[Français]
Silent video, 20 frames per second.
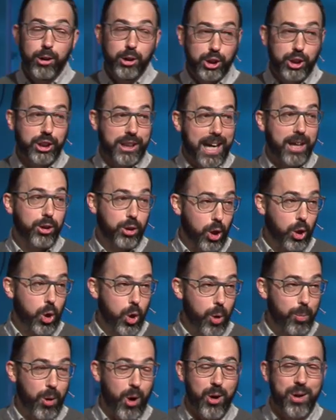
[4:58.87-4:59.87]
une chicane de
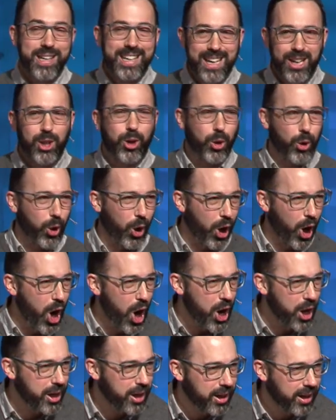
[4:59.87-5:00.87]
couple, un
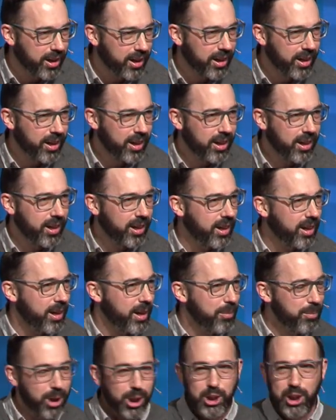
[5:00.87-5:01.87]
écureuil.
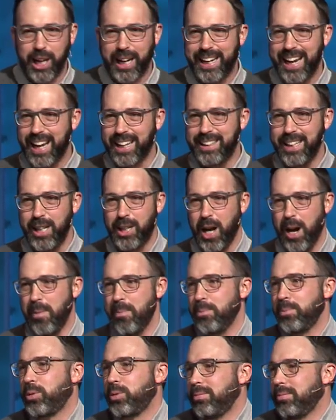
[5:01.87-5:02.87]
Puis là, je l'ai regardé
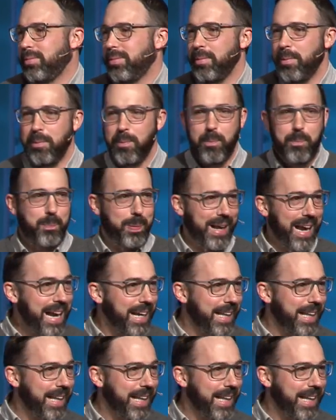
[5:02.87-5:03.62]
comme plein